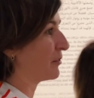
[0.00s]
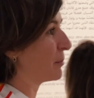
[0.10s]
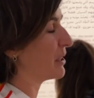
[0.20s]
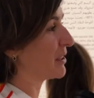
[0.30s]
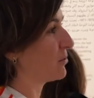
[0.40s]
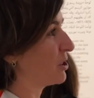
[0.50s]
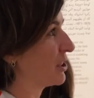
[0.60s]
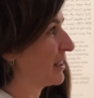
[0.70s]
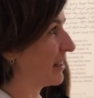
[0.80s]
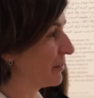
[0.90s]
фамилия
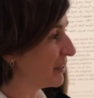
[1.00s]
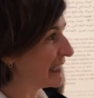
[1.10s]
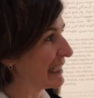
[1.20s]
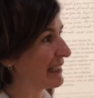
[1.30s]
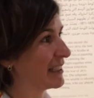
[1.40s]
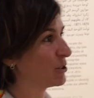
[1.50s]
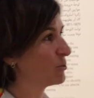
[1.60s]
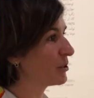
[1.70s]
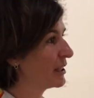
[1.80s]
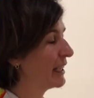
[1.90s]
звучит как Фонтен Латур.